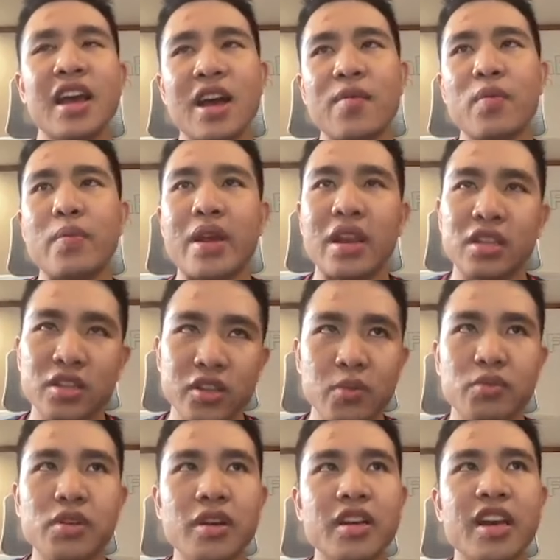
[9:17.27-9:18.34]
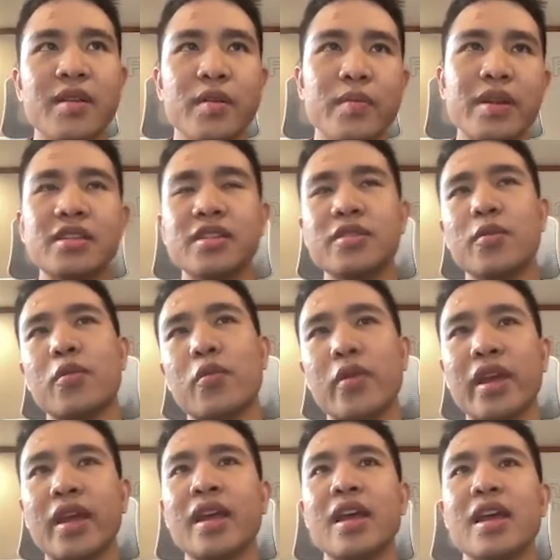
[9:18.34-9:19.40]
à, một bên là sử dụng token một bên sử dụng
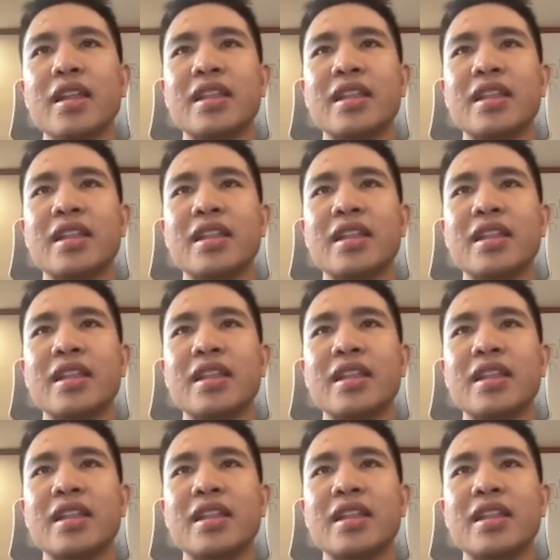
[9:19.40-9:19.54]
quyền